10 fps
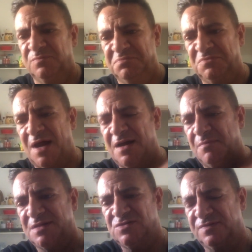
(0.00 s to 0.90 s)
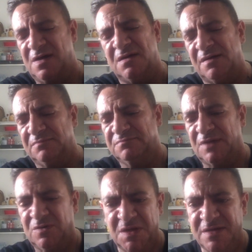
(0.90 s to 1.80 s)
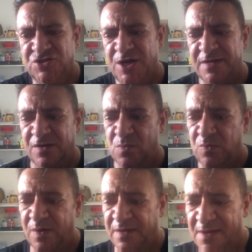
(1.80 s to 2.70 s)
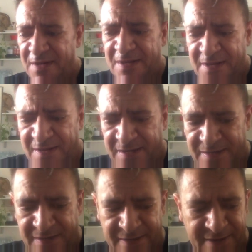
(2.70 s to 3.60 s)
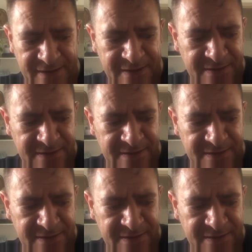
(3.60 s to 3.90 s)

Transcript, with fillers: un anno e mezzo fa, una, una roba del genere. Comunque eh,